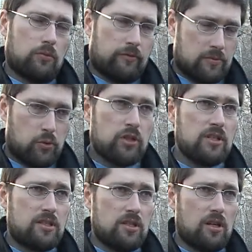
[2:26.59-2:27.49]
возможно, и
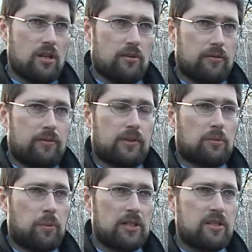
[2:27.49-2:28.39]
Сирии в
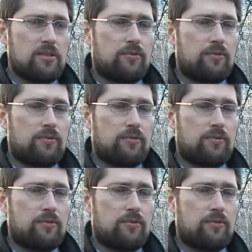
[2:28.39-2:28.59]
этот процесс,